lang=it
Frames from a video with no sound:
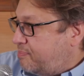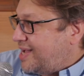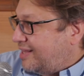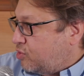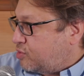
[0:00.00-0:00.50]

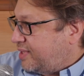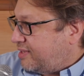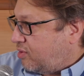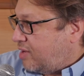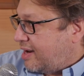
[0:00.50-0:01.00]
impianto
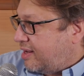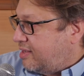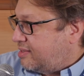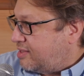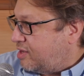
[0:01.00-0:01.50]
spettacolare,
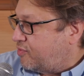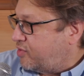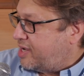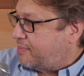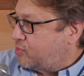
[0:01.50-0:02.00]
l'altro impianto,
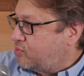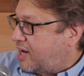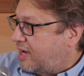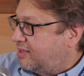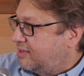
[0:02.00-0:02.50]
pura. Allora,